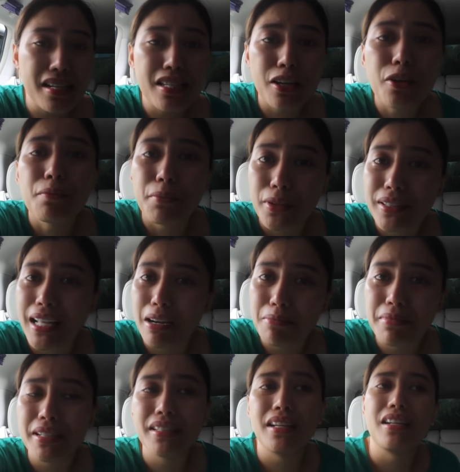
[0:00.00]
Kasi
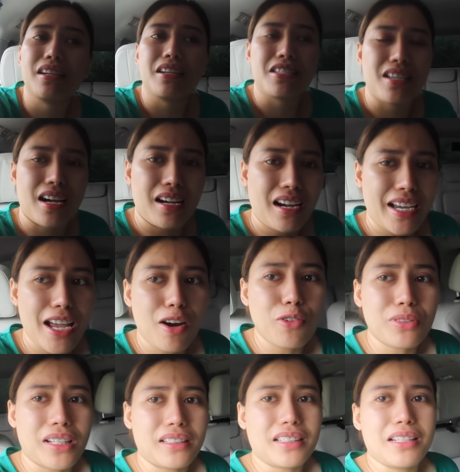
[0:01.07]
komportable talaga siya. Kaya
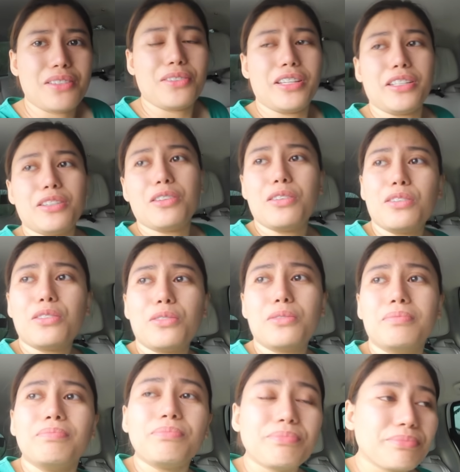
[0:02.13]
kung tatanungin niyo ako
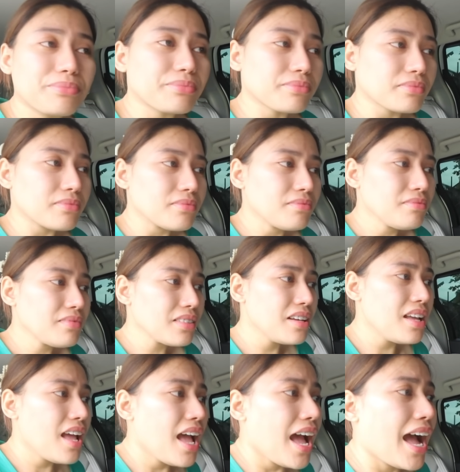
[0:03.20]
kung
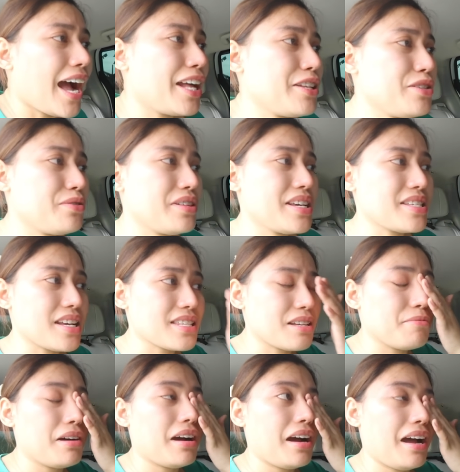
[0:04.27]
ano yung isa sa
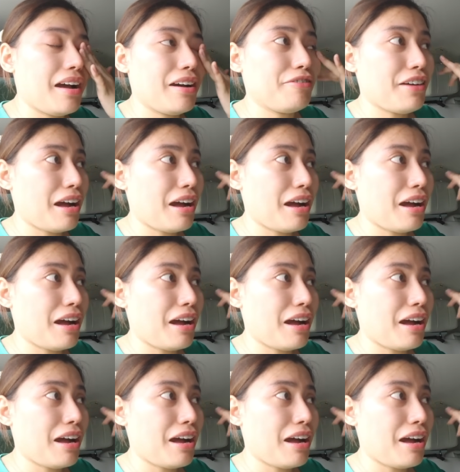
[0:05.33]
mga